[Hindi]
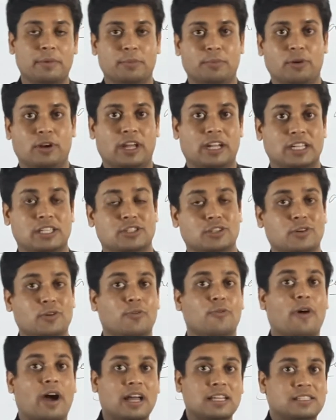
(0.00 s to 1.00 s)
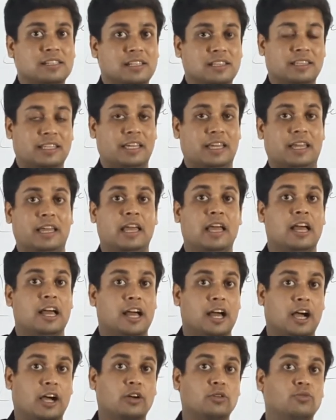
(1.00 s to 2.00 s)
में बोला कि चलो वहाँ चलते हैं
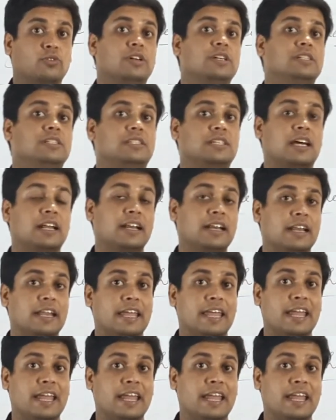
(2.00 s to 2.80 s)
अगर वो इंसान